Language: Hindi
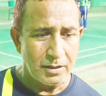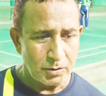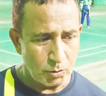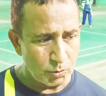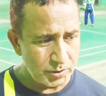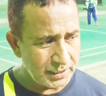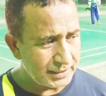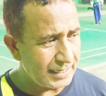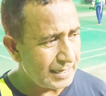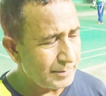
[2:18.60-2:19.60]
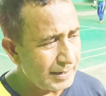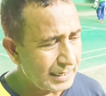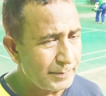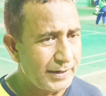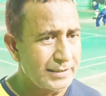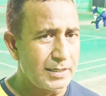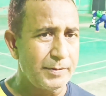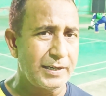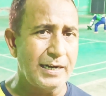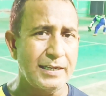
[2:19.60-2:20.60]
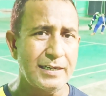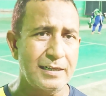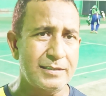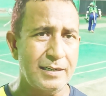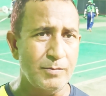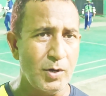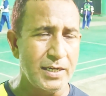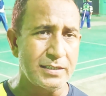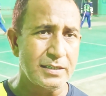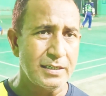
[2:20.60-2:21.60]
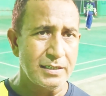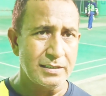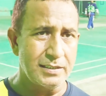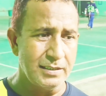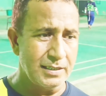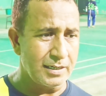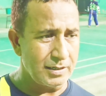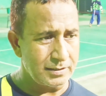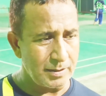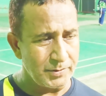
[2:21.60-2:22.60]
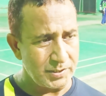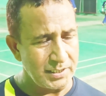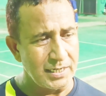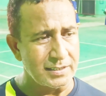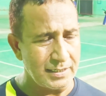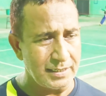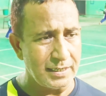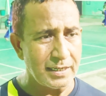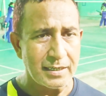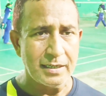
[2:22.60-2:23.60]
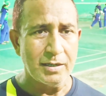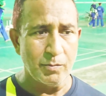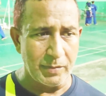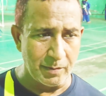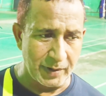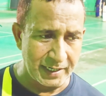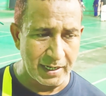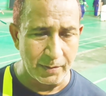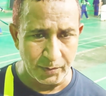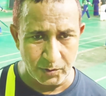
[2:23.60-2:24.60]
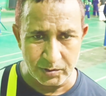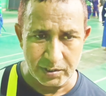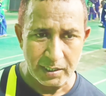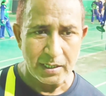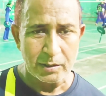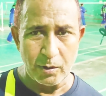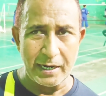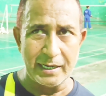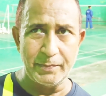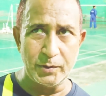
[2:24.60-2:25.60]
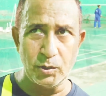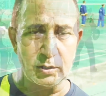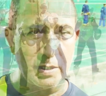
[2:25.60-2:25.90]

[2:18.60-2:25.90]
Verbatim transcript: तो उसी की तैयारी में लगे पड़े हैं सभी खिलाड़ी गर्ल्स एंड बॉयज़ सीनियर सभी सीनियर्स हैं ये मतलब महिला पुरुष तो आगे प्रतियोगिता में